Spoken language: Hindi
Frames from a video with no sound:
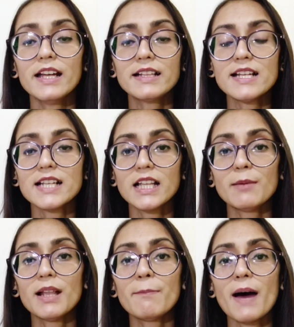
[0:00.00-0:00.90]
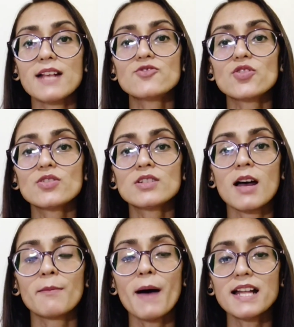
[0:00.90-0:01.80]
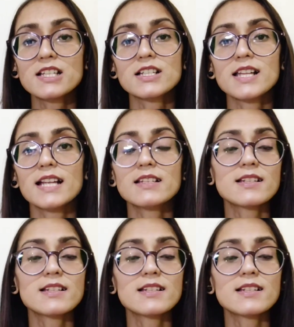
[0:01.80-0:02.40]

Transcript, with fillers: इतना ज्यादा मतलब 500 पांच हजार